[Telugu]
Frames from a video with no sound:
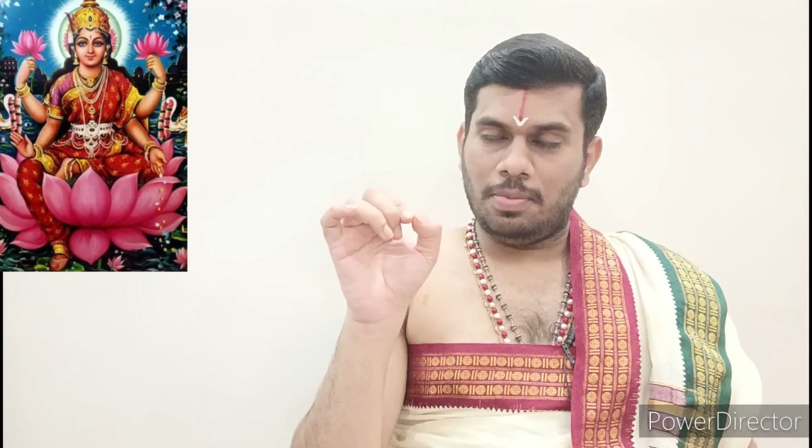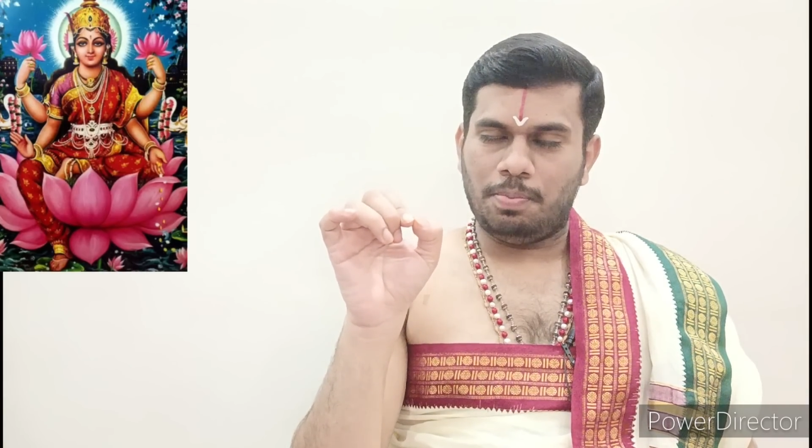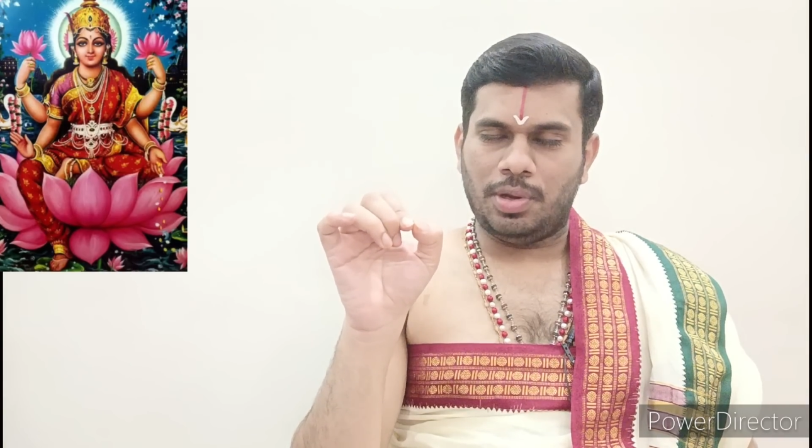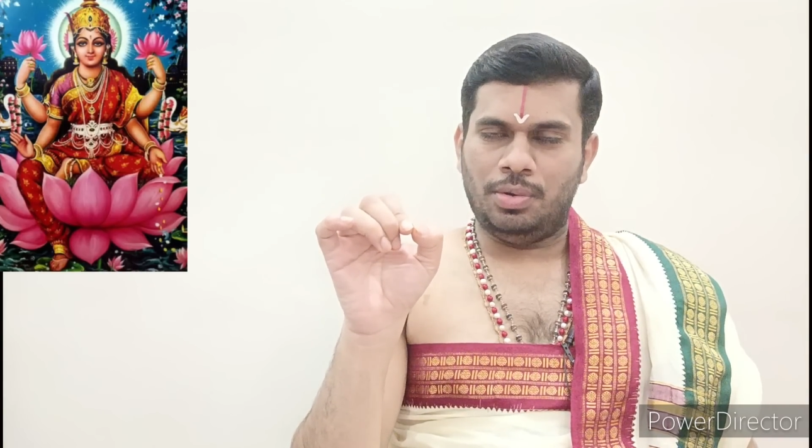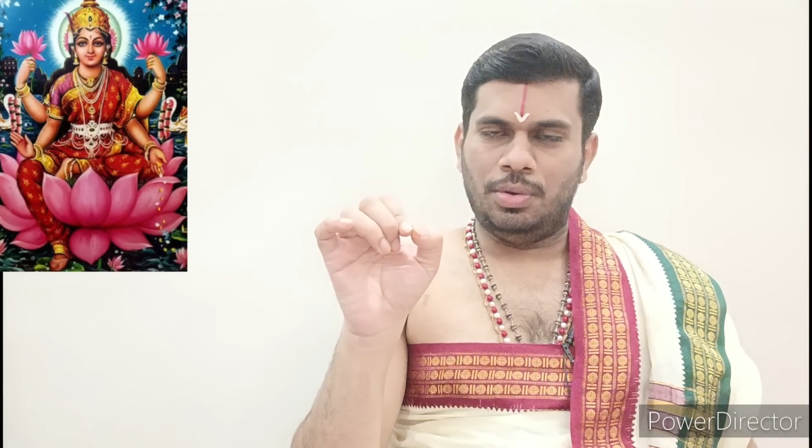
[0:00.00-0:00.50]

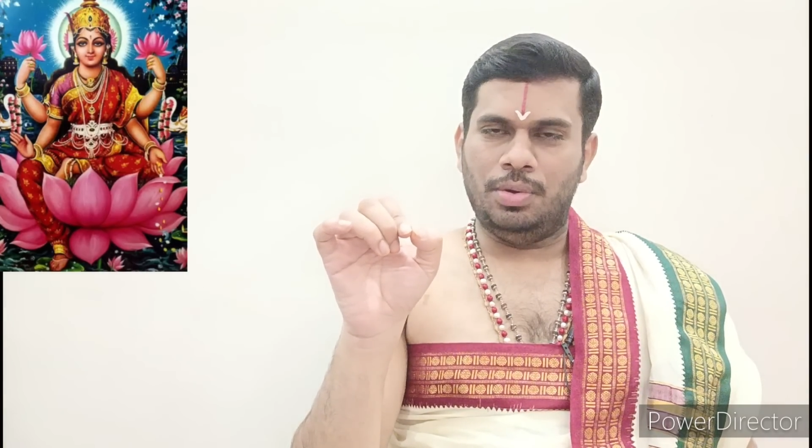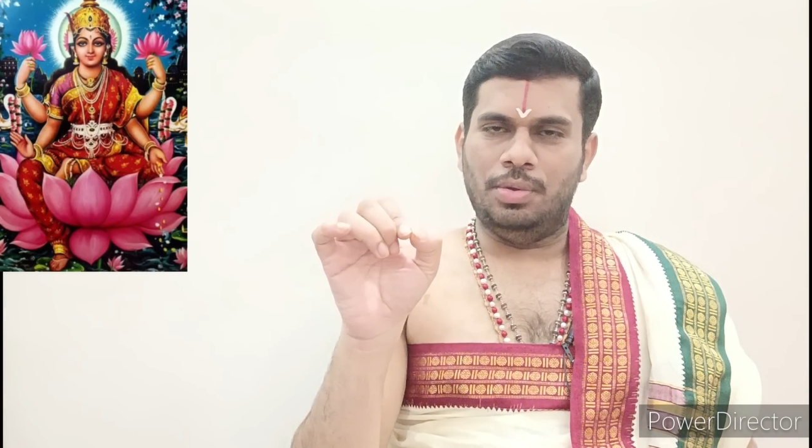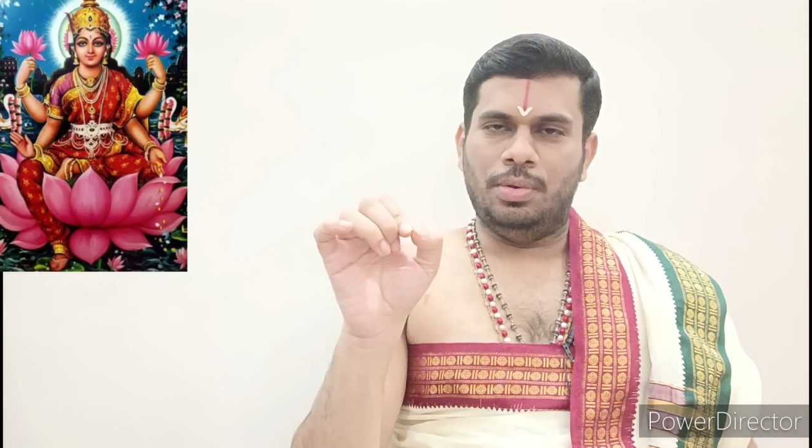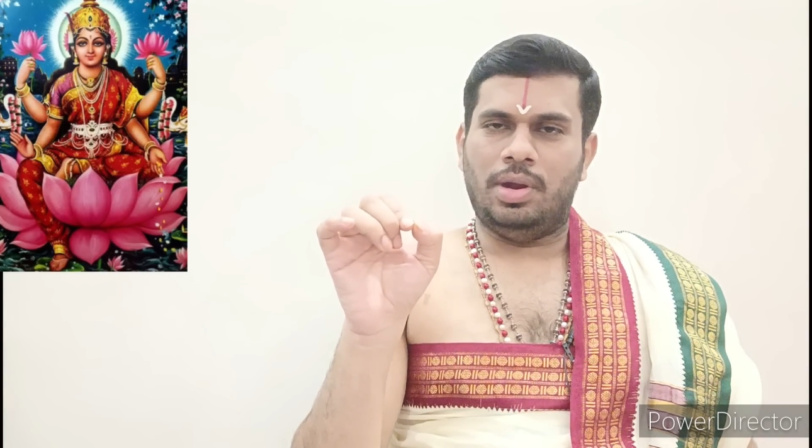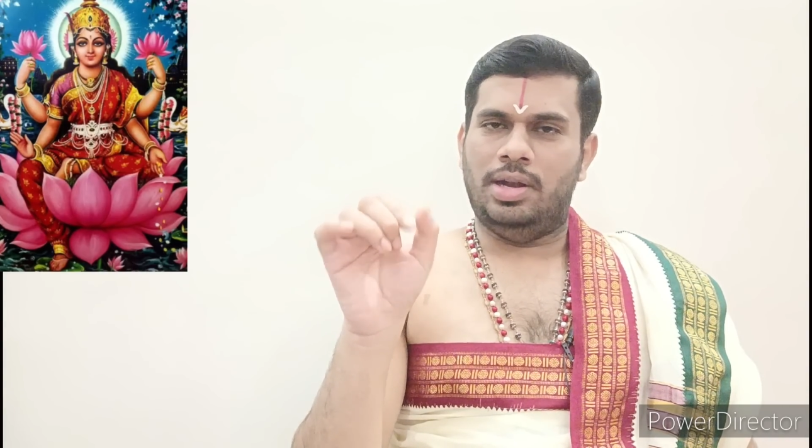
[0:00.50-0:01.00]

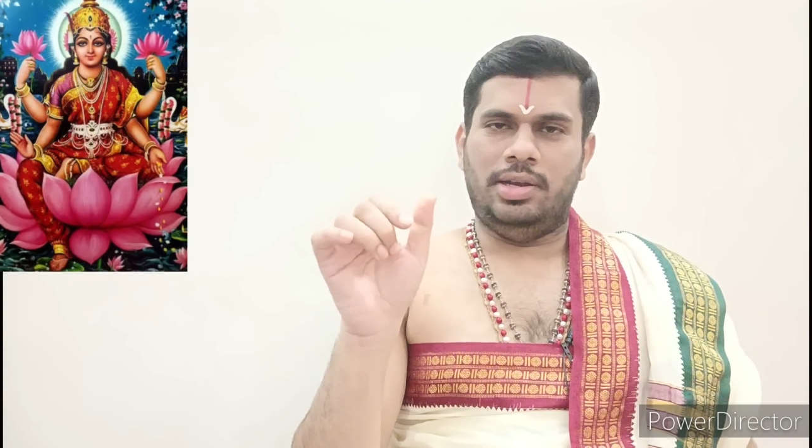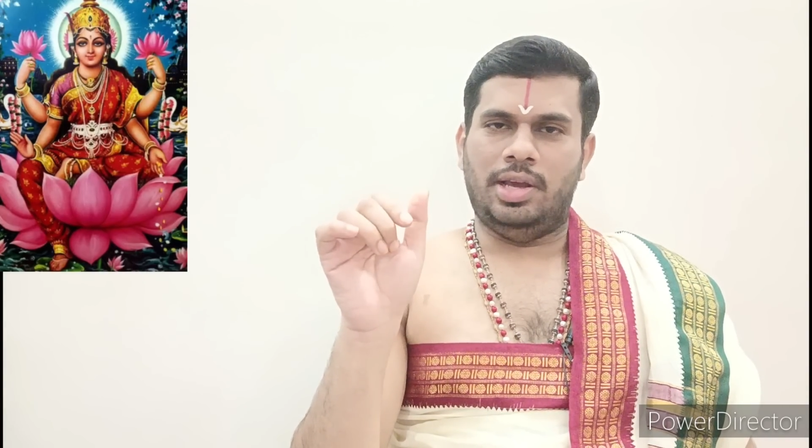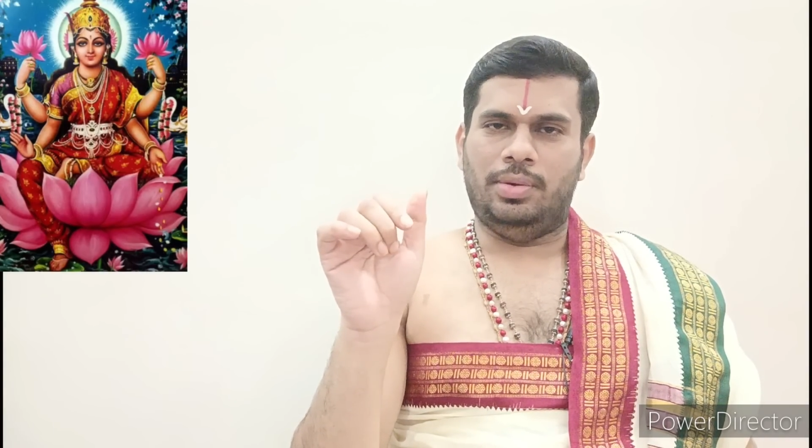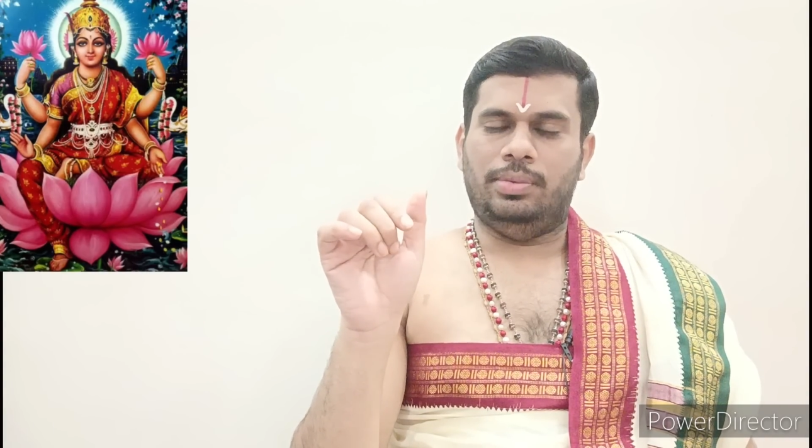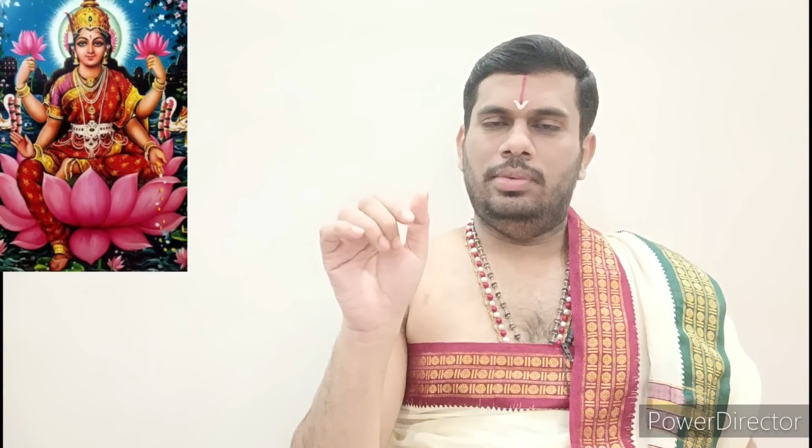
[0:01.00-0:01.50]
సంపన్నుడు
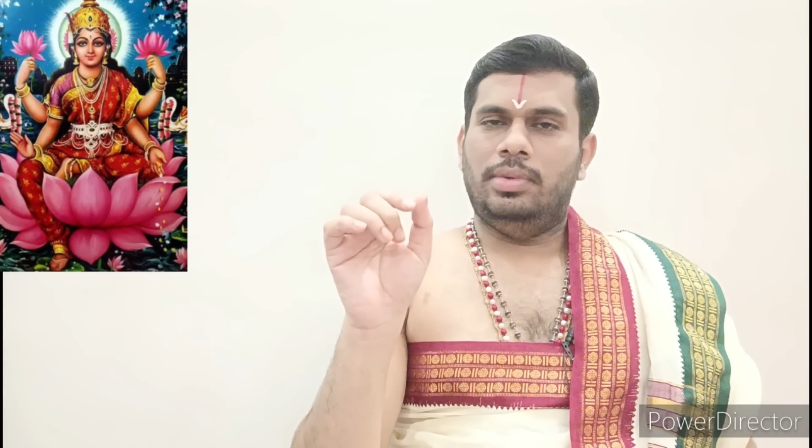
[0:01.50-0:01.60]
అంటారు